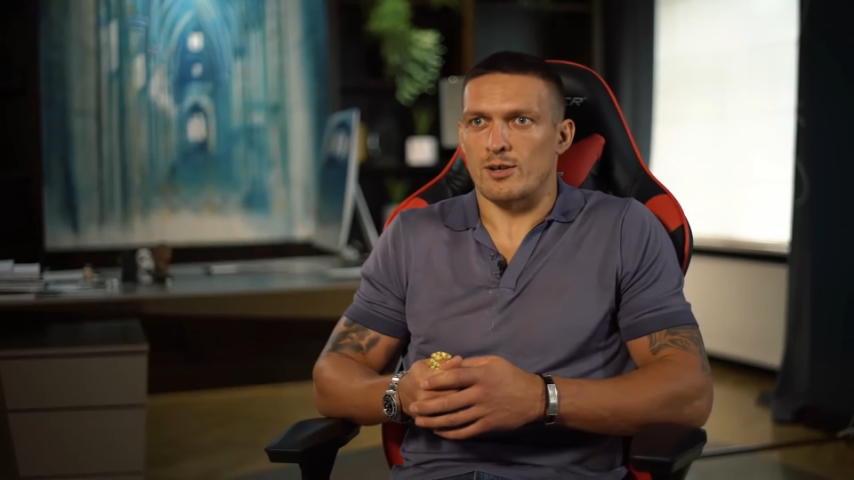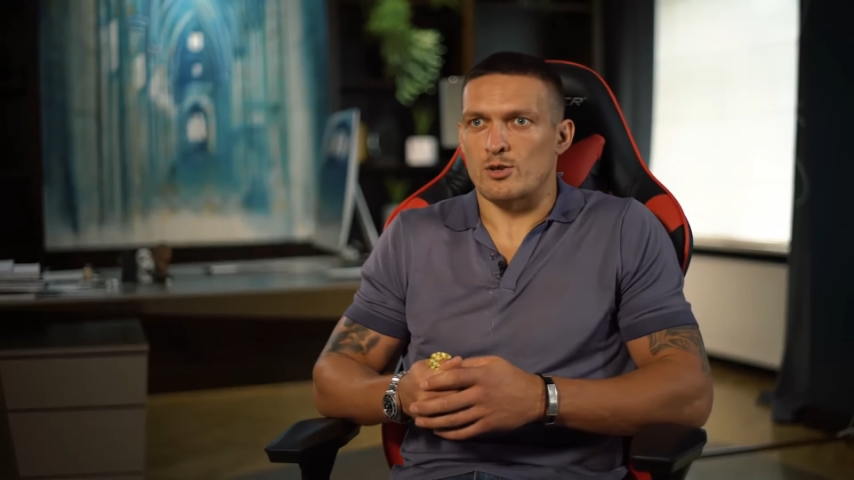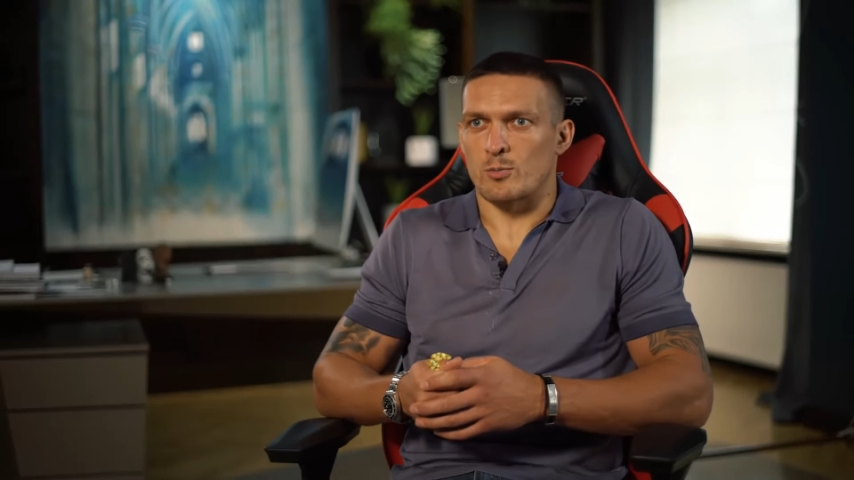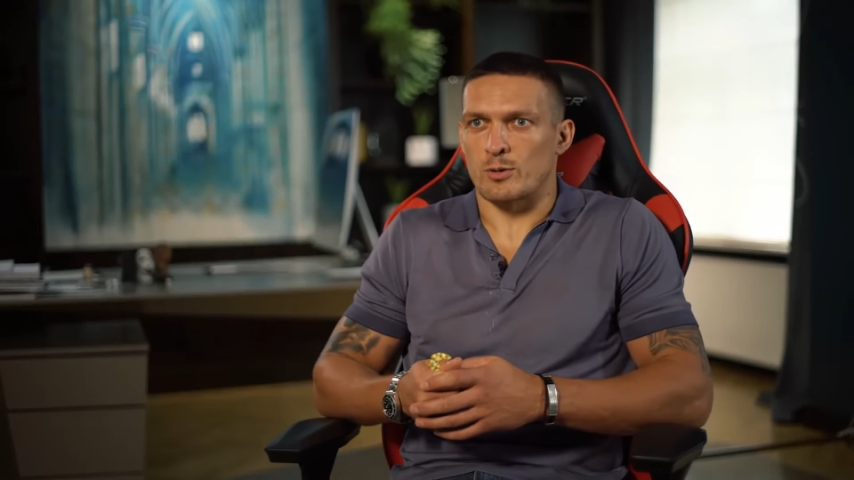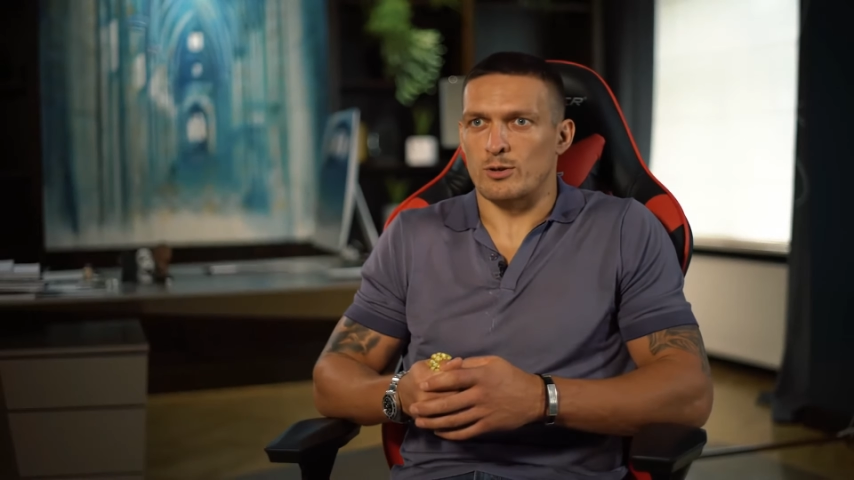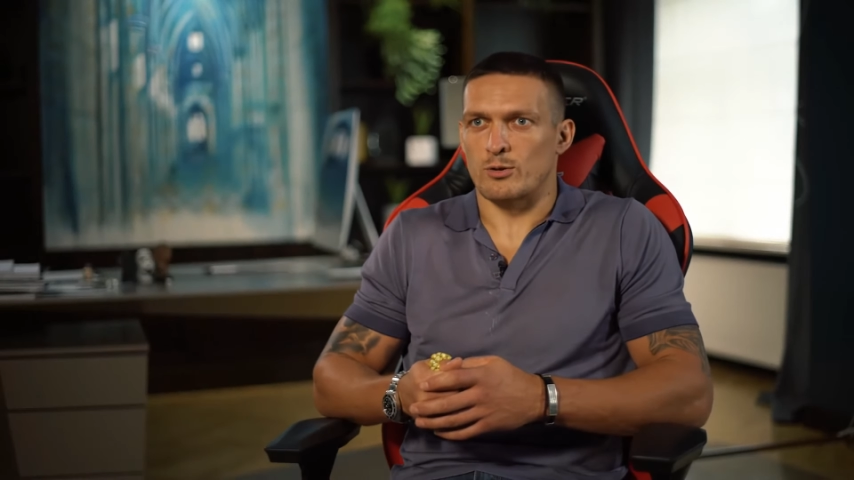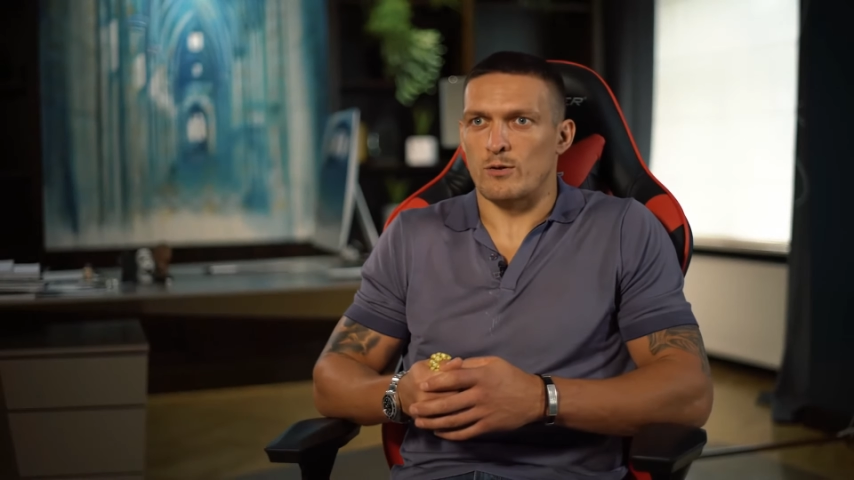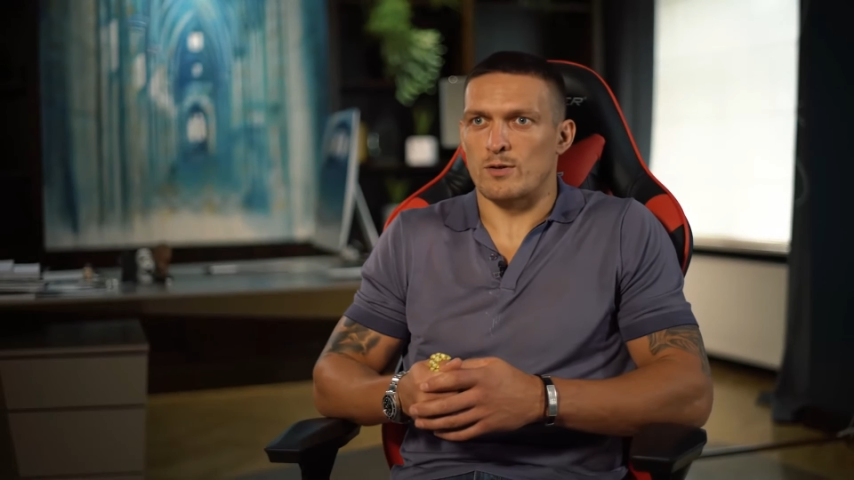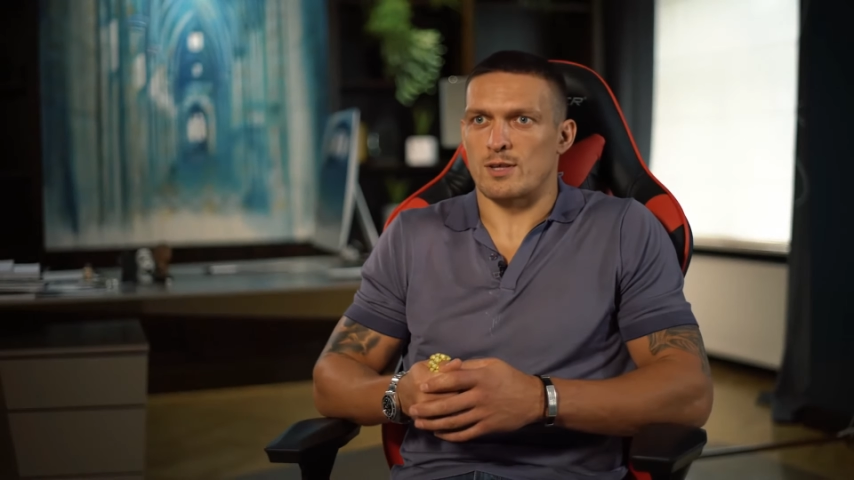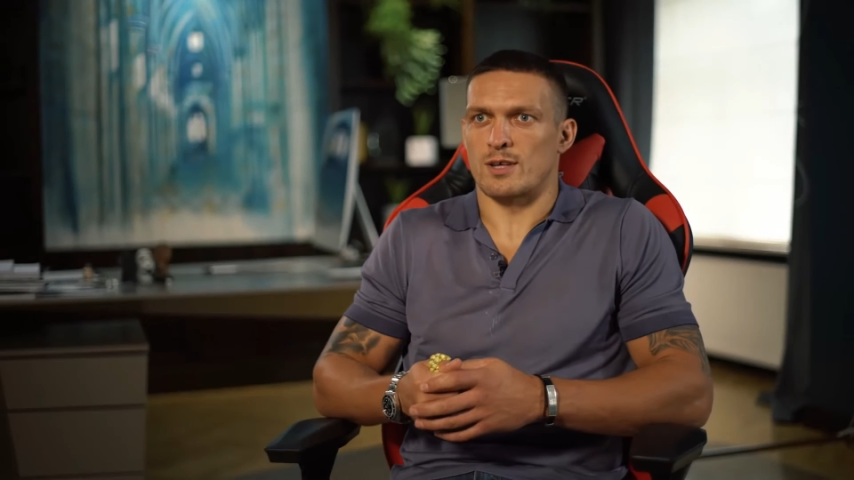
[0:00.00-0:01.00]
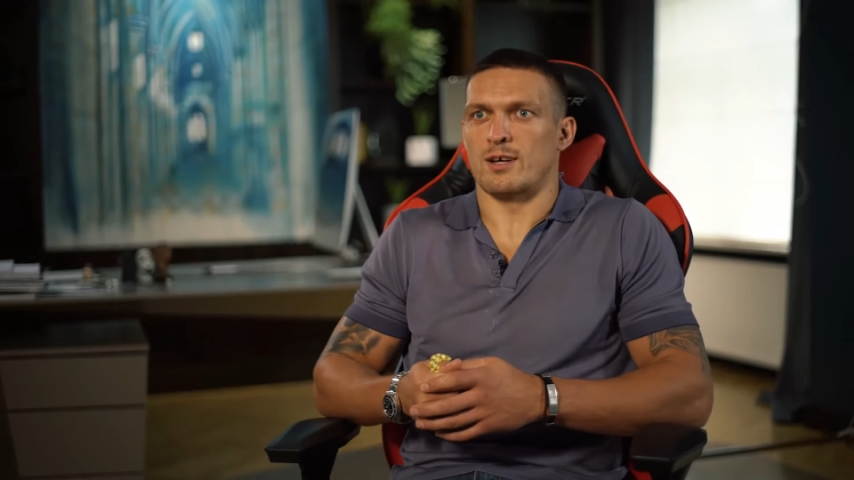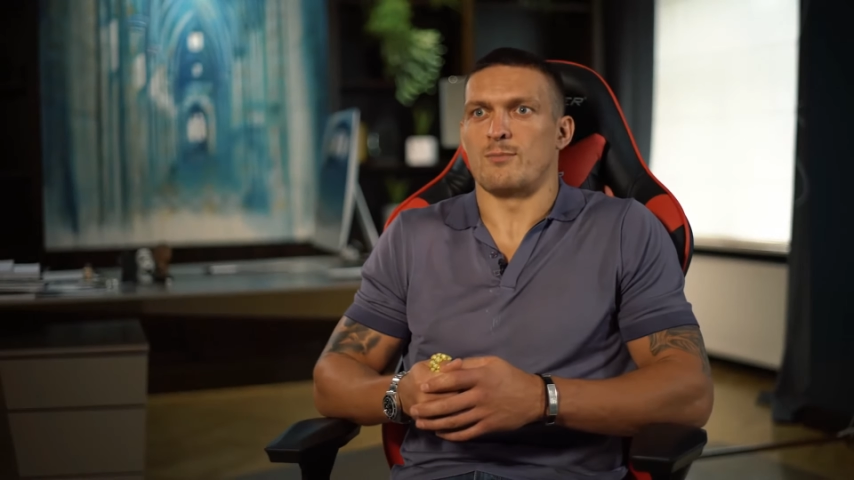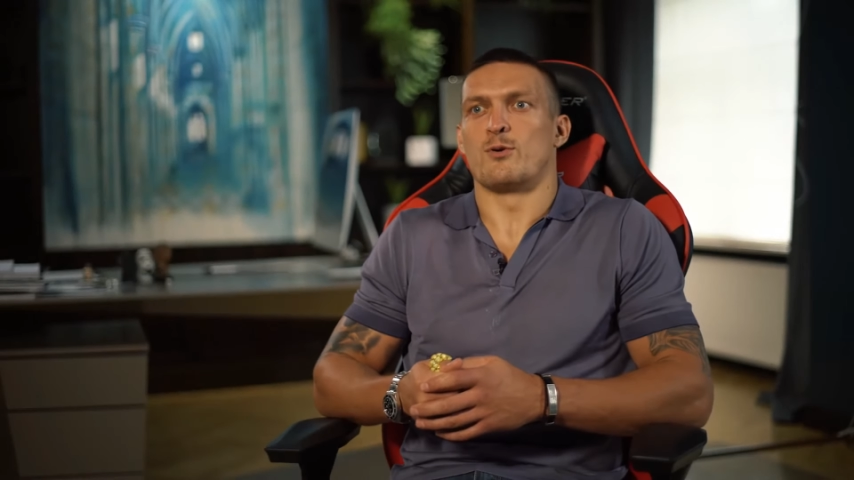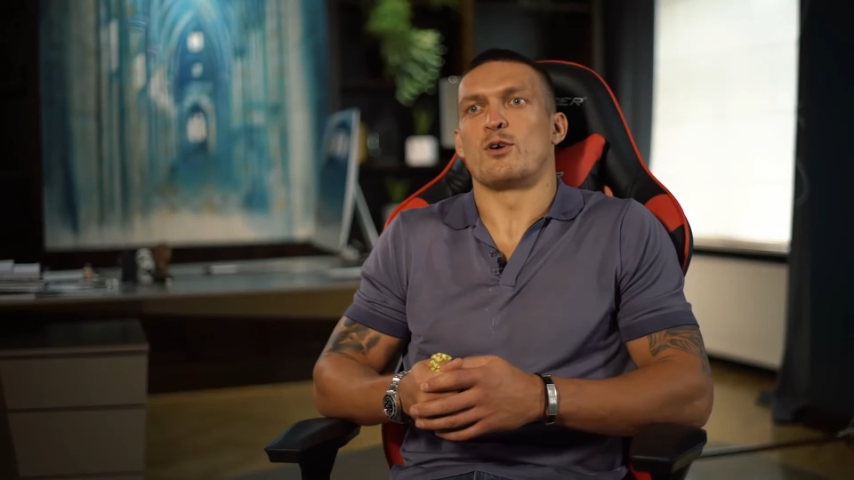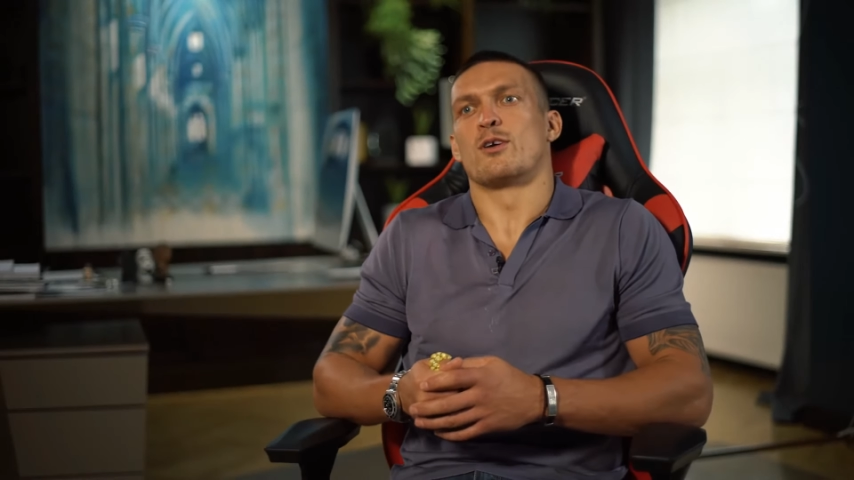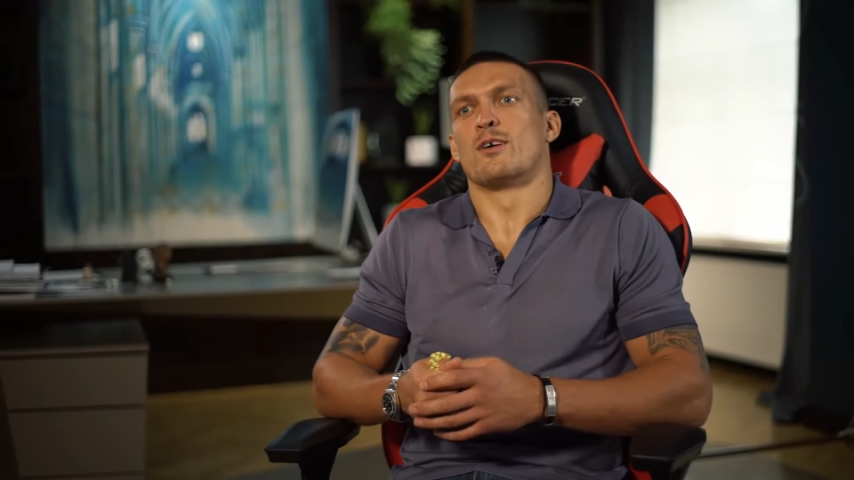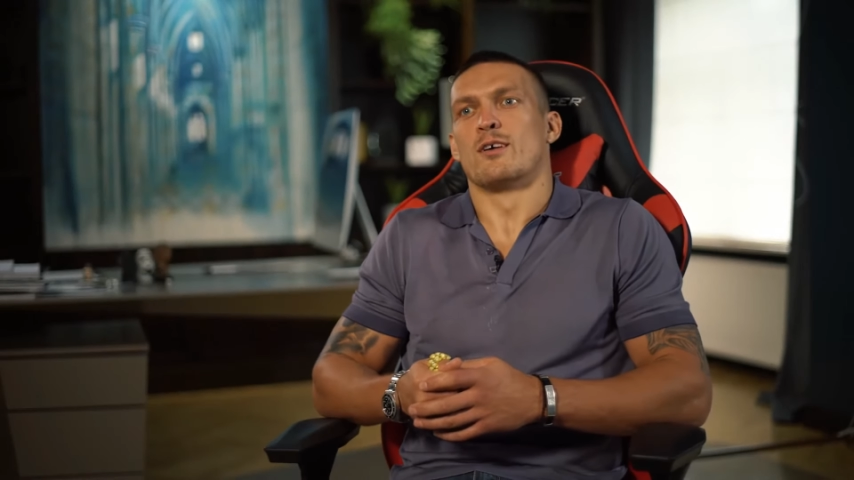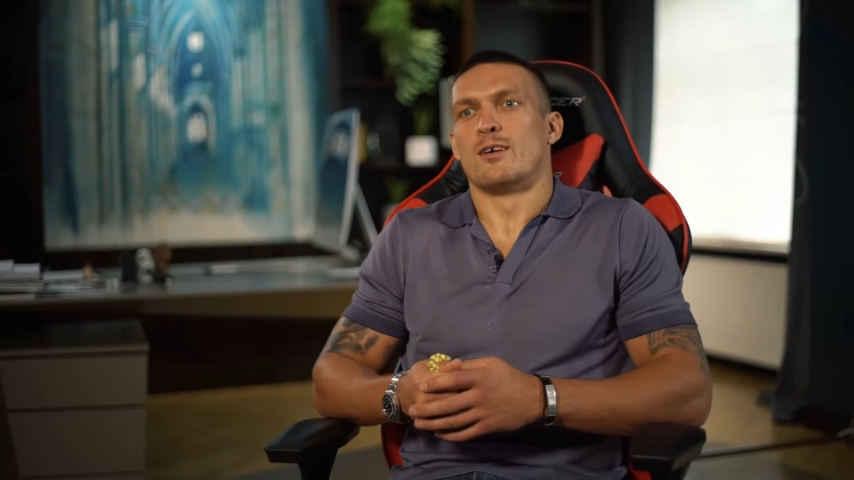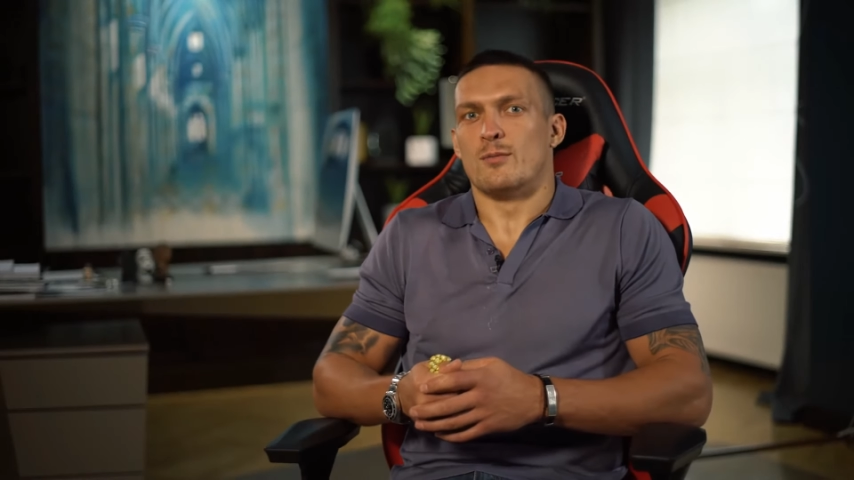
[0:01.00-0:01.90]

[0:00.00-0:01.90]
хорошо подготовиться, и как мой